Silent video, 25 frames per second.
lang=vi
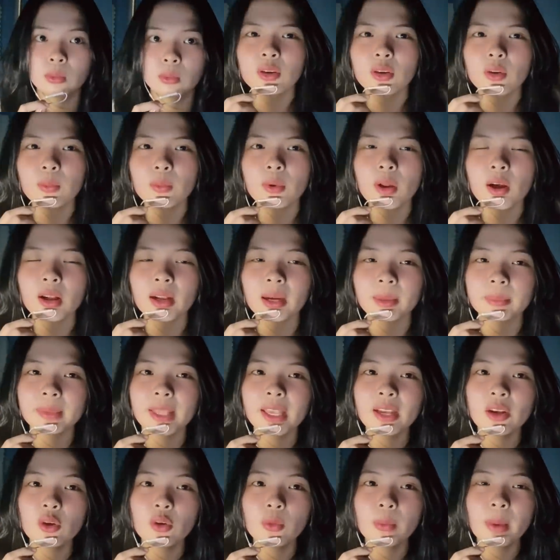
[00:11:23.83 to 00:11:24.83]
lúc đó cảm
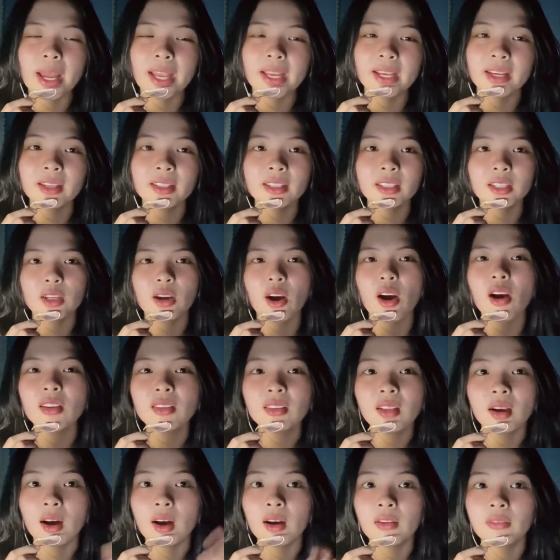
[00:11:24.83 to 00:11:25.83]
giác của bạn á chỉ khó
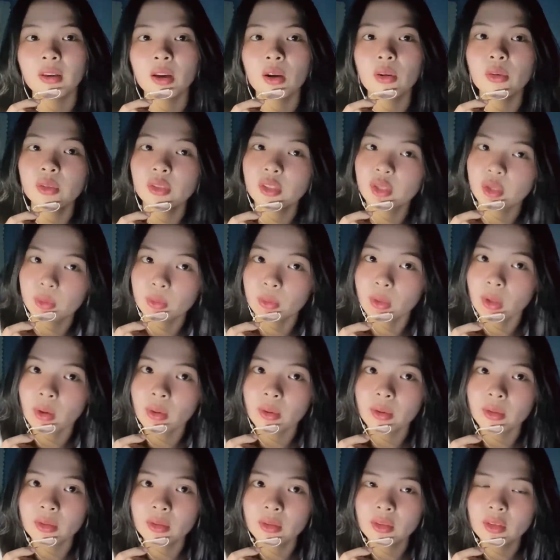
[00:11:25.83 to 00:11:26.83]
thở và khó chịu
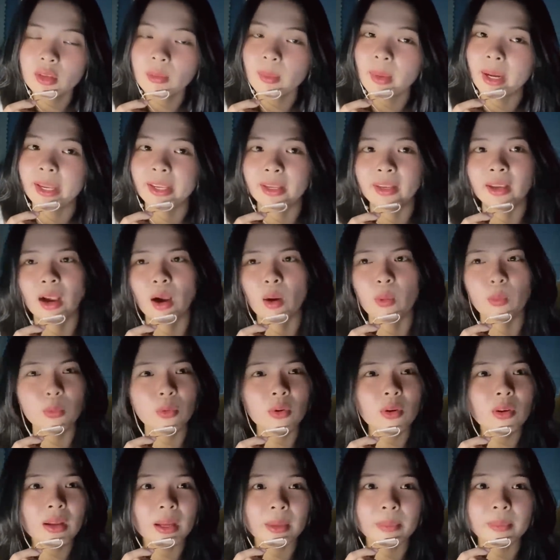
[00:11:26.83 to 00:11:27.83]
thôi chứ bạn không
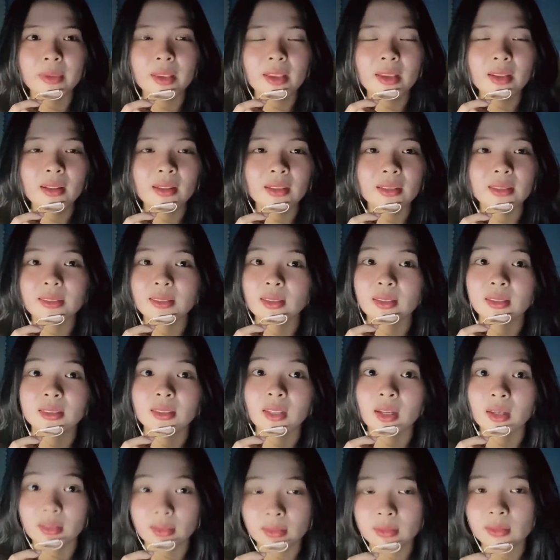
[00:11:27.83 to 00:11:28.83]
có cảm giác là sợ
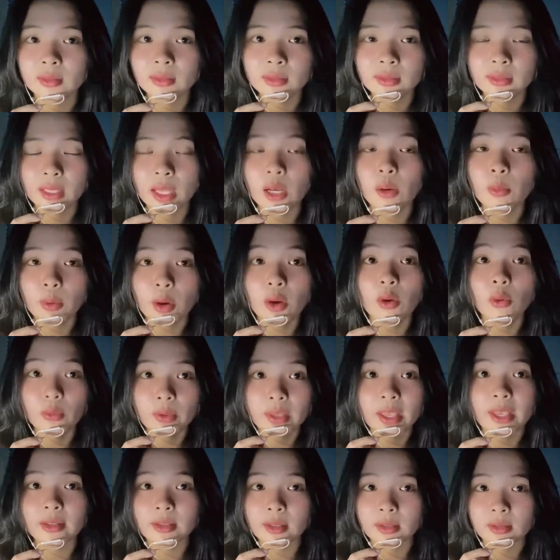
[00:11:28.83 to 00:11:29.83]
sệt ngay lúc đó
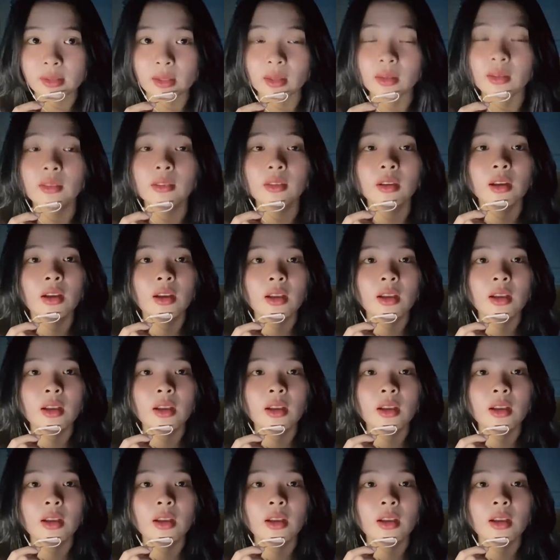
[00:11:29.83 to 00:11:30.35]
luôn nha thật sự